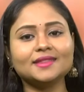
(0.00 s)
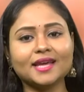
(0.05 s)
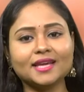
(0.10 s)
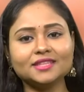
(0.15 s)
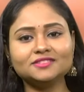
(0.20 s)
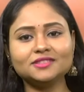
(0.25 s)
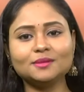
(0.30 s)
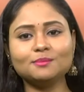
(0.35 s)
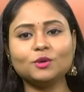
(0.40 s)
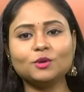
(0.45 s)

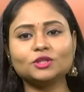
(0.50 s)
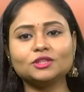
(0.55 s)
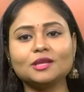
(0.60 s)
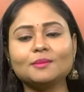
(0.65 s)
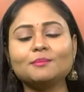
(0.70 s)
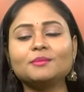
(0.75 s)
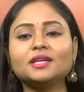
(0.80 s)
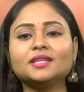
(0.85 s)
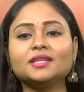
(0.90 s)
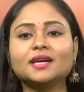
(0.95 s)
దేశం
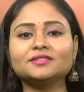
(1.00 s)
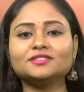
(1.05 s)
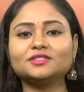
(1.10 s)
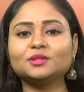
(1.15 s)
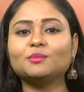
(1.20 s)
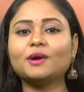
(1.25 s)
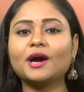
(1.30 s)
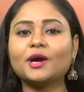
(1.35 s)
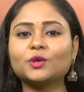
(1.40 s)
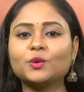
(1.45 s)
మొత్తం మీద
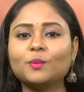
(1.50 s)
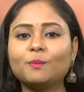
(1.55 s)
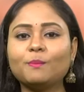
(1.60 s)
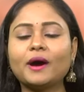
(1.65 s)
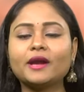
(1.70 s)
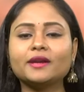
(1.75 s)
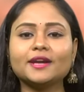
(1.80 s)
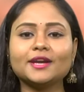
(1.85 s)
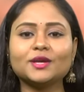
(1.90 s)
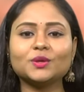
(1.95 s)
సుమారు
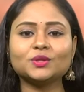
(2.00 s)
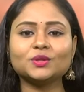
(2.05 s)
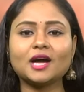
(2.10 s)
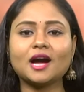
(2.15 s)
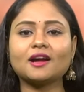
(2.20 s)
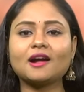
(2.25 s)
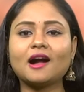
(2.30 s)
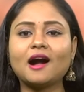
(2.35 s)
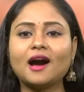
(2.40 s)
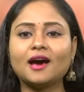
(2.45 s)
పన్నెండు
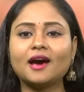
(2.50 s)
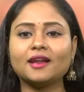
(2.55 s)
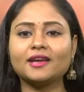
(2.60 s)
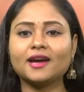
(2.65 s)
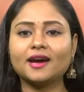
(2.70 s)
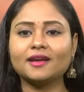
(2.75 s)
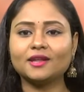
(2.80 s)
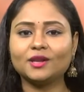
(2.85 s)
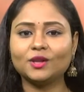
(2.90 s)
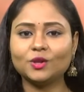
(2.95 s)
దాకా
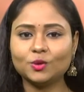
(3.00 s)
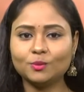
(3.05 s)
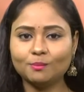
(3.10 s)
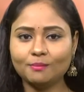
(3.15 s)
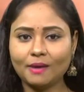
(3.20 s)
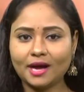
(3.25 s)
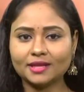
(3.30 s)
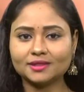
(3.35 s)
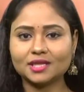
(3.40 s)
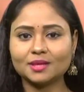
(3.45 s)
ఆలయాలలో
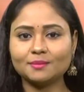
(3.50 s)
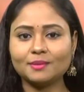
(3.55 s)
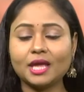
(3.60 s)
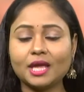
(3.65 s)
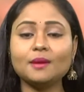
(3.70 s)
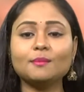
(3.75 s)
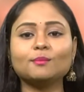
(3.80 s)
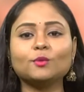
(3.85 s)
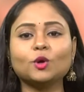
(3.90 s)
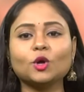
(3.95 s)

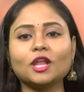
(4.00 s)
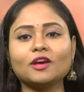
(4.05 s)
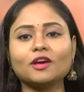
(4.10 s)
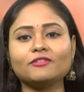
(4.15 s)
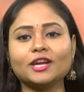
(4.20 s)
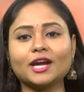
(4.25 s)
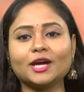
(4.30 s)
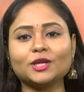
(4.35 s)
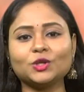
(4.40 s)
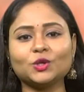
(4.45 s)
మాత్రమే మూల
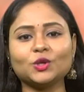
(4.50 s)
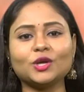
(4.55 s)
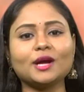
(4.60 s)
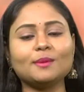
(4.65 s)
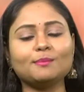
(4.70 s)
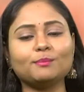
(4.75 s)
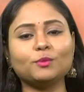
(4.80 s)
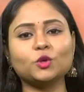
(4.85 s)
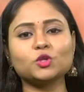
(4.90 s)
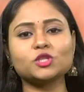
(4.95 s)

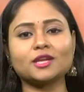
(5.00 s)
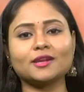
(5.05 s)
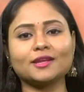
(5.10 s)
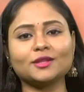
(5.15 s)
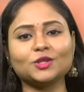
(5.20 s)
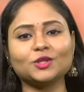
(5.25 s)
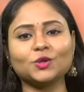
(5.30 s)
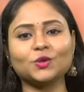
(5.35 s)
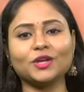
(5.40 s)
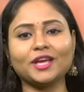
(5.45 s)
విరాట్టుగా
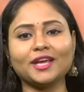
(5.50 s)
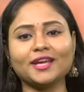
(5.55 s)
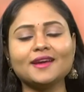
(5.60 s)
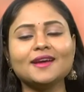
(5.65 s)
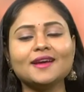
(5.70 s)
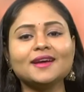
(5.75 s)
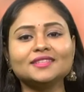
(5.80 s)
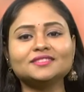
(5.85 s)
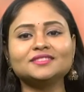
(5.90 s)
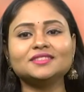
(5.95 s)
పూజలందుకునే
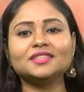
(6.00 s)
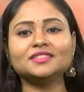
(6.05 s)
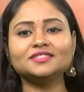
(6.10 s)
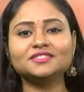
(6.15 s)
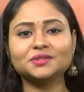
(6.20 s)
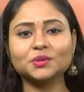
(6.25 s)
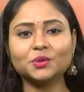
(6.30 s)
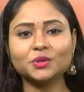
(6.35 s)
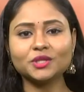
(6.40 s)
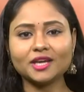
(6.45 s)
శ్రీ
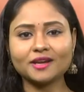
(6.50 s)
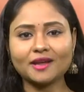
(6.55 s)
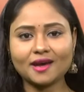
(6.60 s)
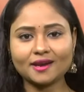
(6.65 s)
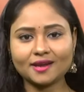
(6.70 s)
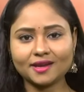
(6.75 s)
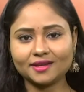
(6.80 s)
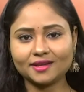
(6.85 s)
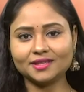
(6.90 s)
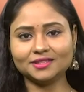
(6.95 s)

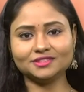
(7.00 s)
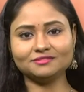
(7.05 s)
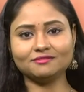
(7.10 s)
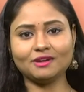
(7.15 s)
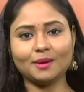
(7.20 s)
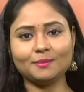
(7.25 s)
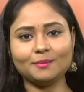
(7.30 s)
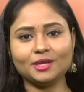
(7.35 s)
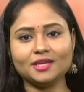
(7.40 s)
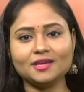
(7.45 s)
సూర్యనారాయణ
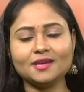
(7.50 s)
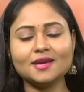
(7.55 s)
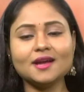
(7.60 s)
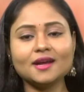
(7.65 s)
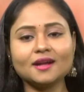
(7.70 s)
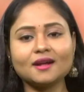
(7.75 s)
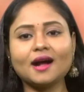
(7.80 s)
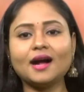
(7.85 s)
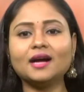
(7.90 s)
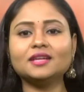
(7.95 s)
స్వామి
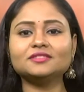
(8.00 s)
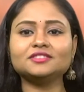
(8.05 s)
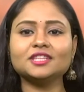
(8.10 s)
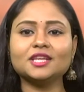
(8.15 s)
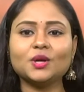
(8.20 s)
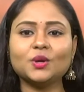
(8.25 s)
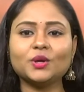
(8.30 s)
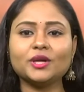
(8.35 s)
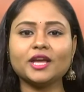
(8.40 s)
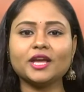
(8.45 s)

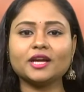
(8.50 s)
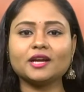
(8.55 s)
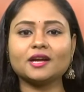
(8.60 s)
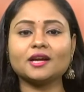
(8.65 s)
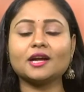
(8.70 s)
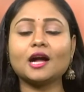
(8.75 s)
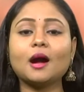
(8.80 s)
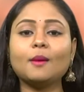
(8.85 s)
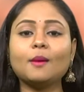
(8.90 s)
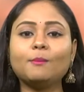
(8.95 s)
కాశీలో
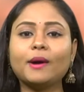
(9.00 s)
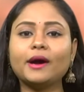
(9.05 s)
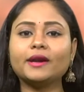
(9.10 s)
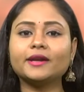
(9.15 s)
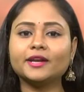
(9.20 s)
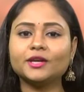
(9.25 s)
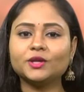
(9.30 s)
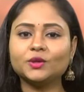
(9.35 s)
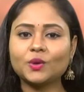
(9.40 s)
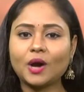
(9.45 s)
ఏకంగా
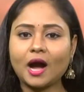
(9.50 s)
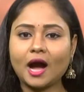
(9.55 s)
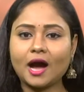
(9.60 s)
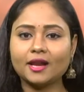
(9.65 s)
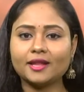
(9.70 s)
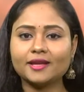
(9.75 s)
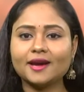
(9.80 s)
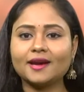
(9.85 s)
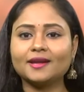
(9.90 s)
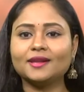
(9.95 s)
పన్నెండు పన్నెండు
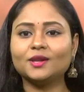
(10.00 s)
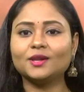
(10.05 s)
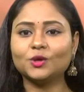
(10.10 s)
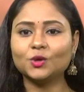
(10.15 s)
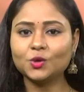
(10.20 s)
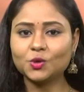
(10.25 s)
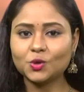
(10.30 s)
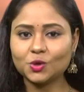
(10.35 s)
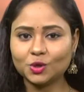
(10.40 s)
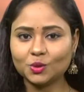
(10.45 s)

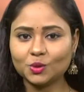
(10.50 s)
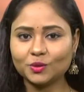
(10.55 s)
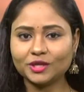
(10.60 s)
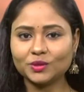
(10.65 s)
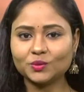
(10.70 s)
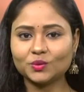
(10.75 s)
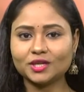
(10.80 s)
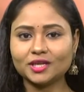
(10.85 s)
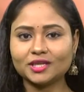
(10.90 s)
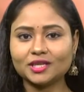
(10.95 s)
ఆలయాలలో
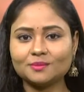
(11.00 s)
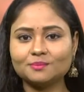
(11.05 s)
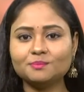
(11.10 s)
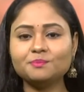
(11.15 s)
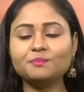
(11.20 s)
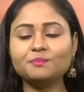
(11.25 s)
కొలువై ఉండటం